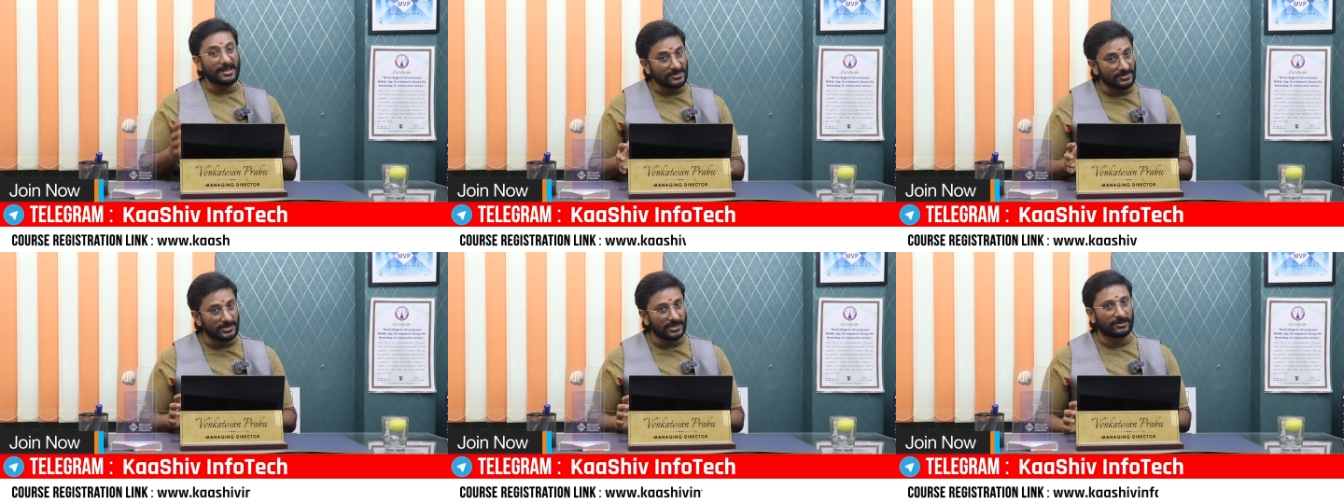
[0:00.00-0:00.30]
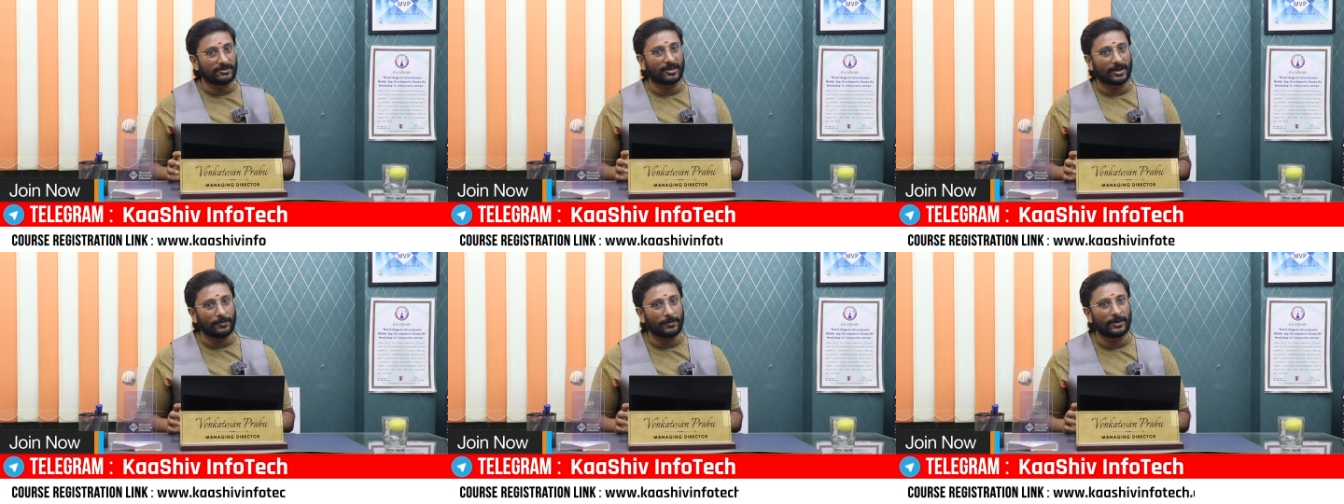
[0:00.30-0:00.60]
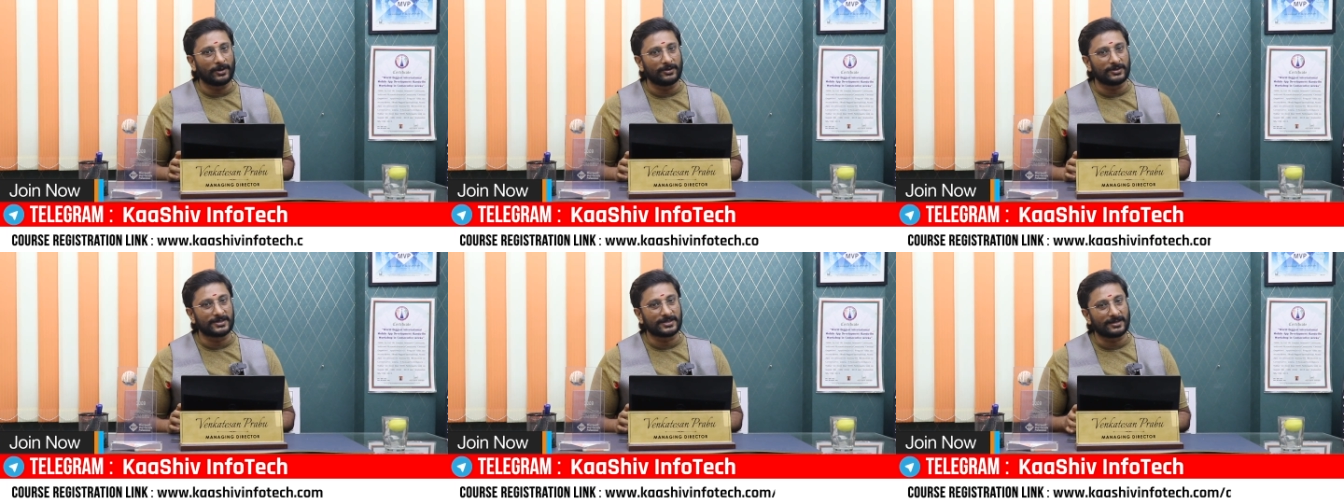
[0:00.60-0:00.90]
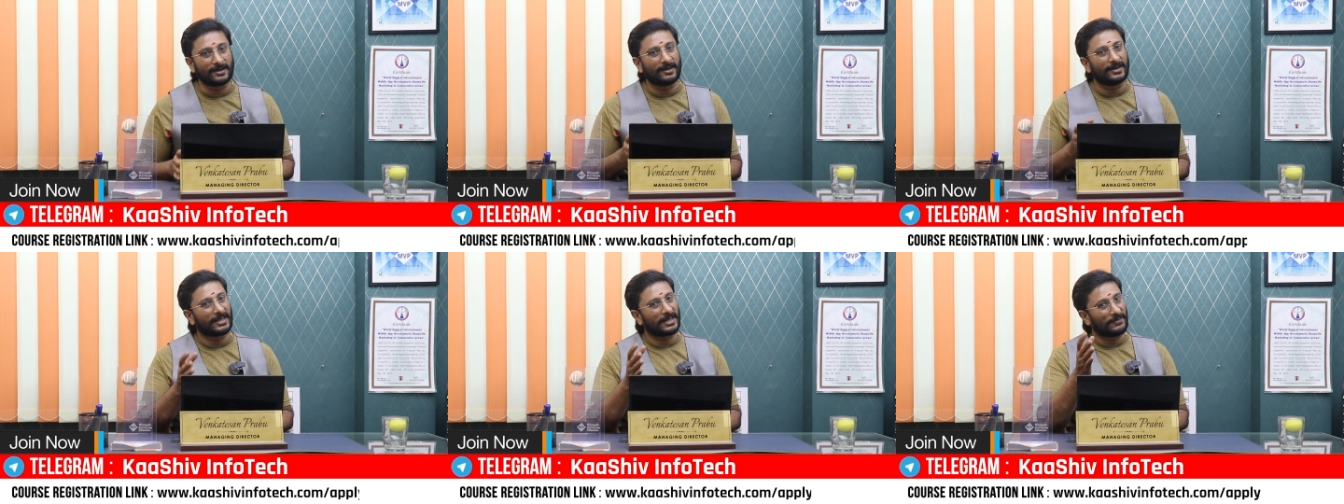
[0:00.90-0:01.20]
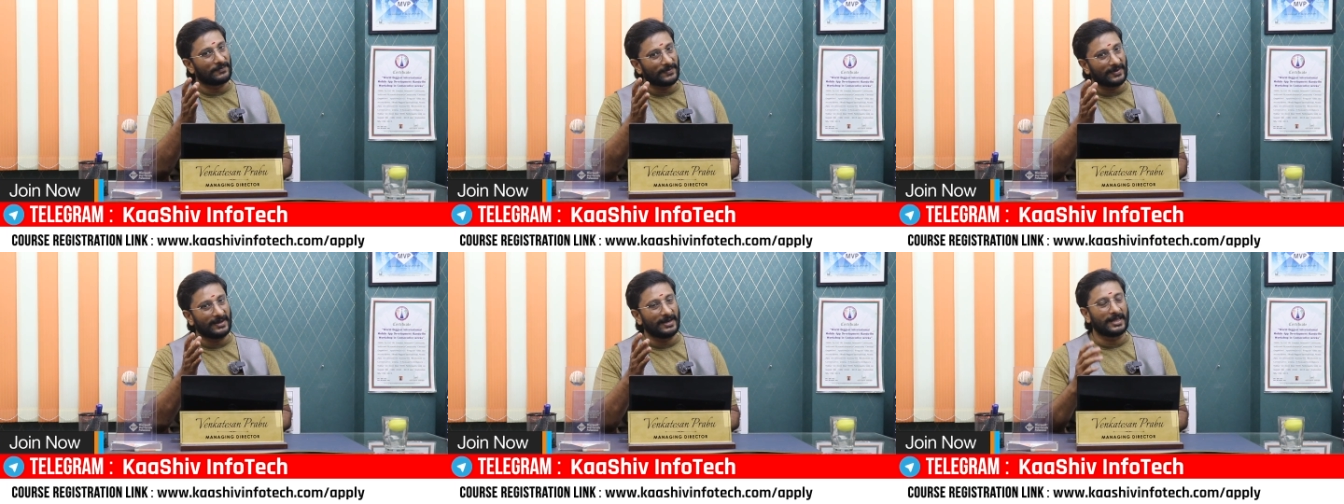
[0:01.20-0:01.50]
அஞ்சு திறமையும் இருந்துச்சுன்னா
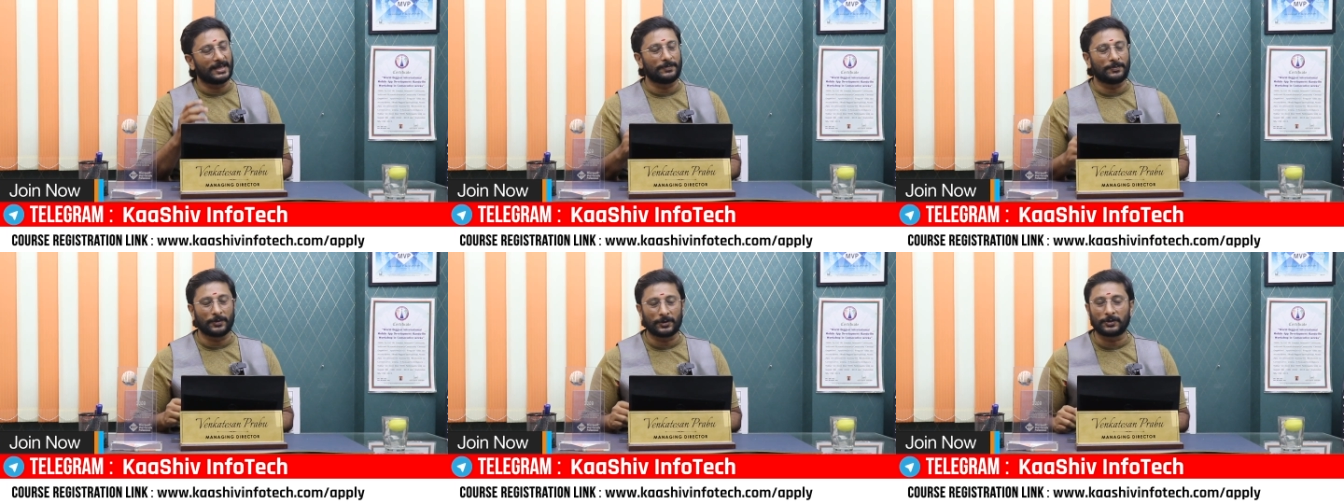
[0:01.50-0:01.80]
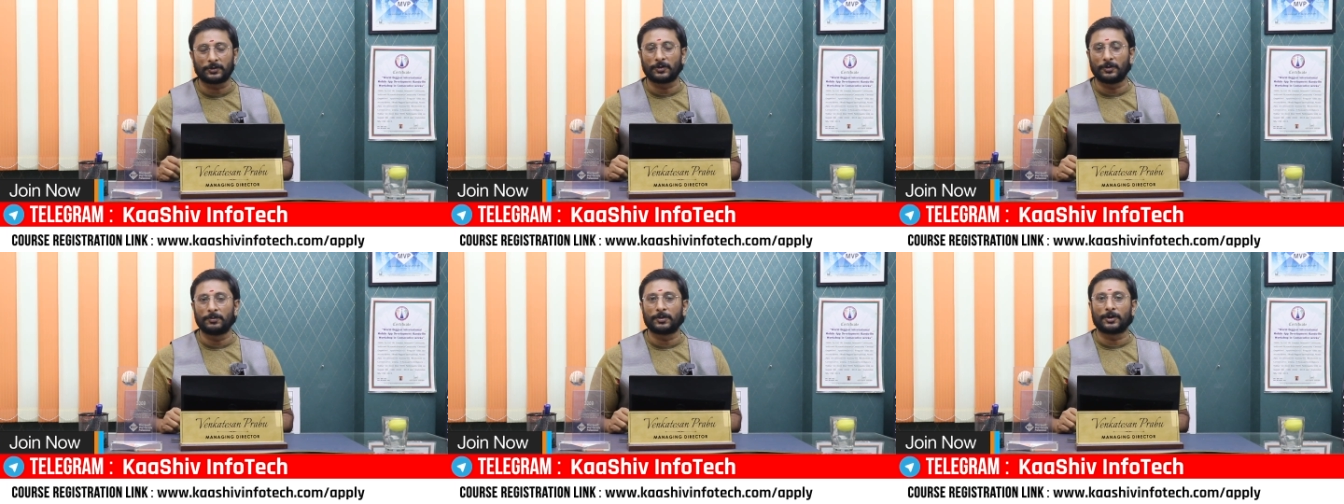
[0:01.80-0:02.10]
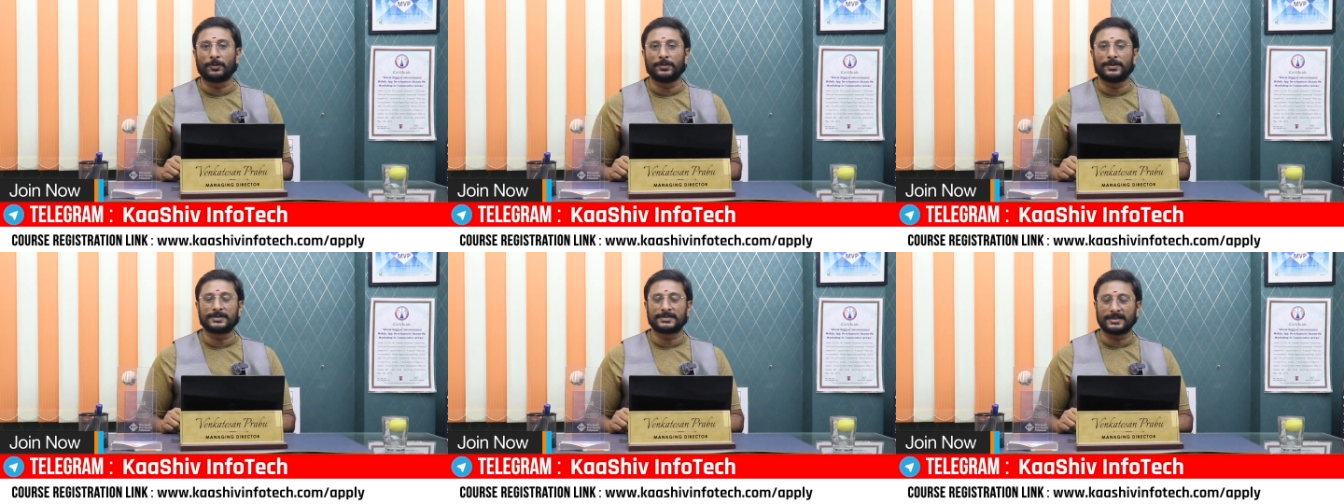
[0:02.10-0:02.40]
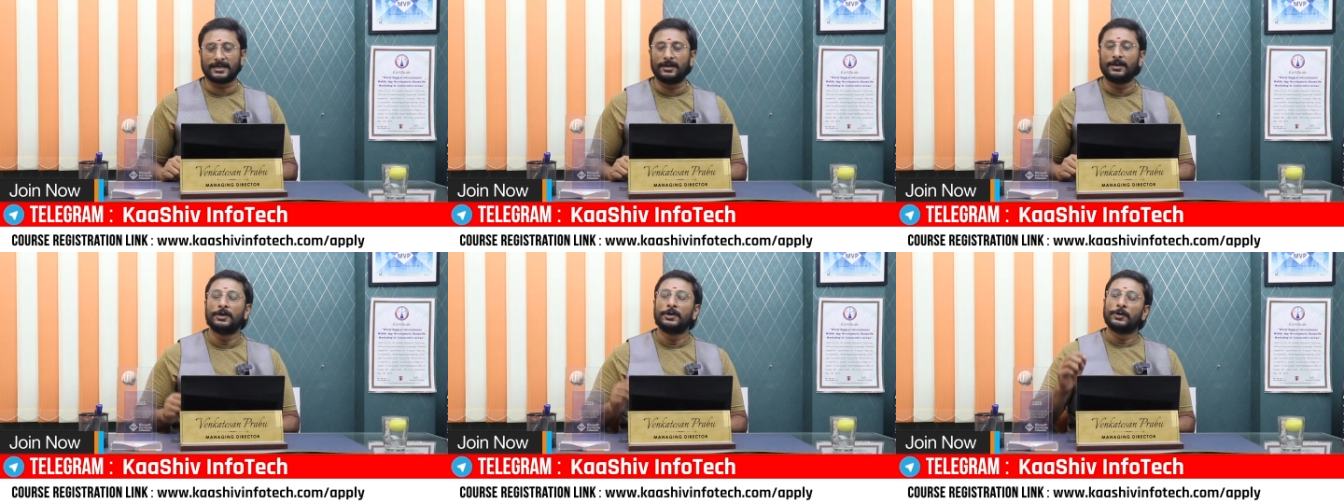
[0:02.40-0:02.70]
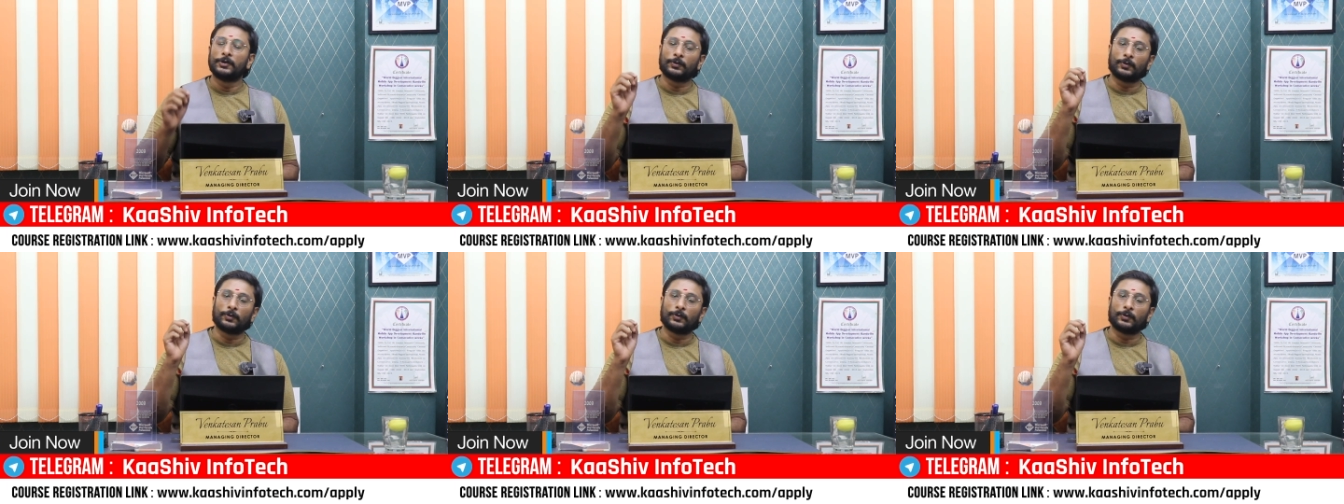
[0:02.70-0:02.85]
நீங்கள் வேலைக்கு போகிறது ரொம்ப ரொம்ப ஈஸிங்க